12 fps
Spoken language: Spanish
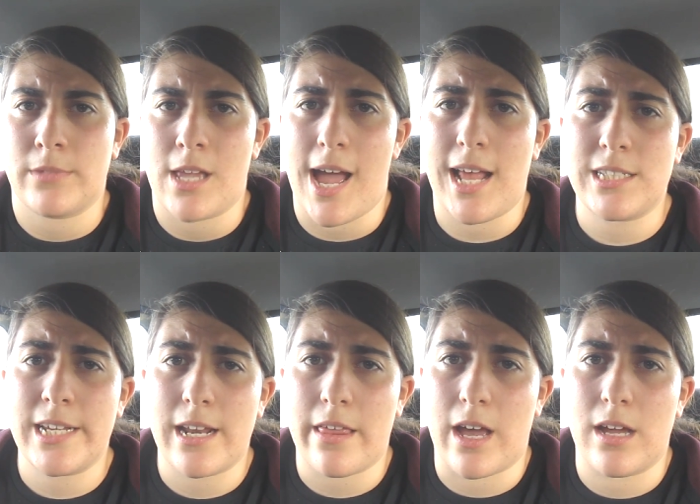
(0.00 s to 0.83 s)
Así ah, que
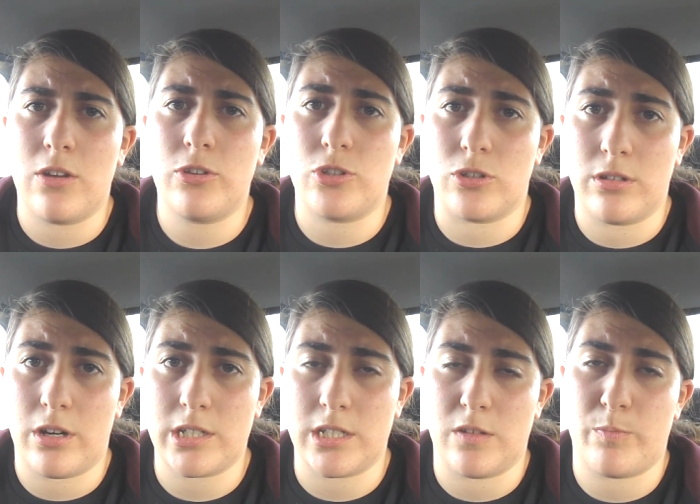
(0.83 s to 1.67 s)
nada, lo dicho,
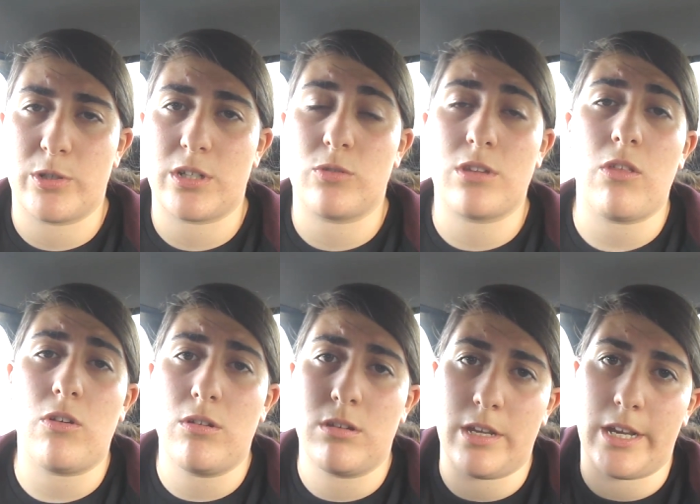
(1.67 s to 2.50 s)
ahora sí, espero que os haya
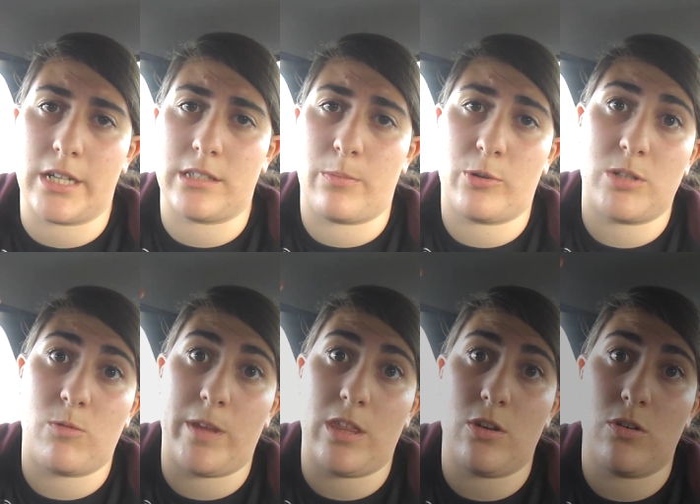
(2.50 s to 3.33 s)
gustado y hasta el próximo
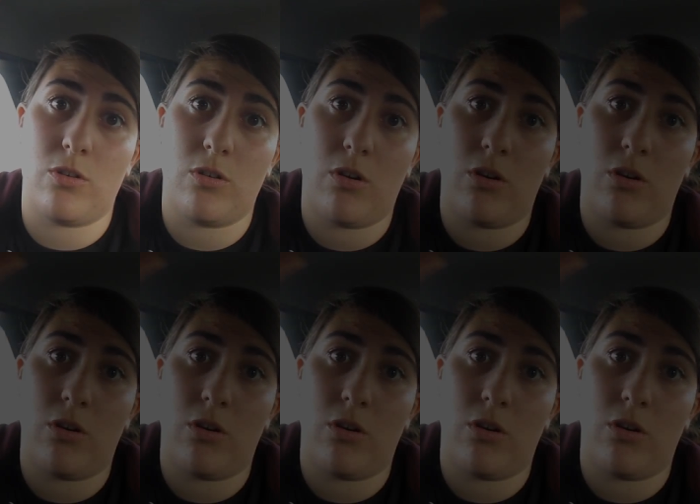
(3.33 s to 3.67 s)
vídeo.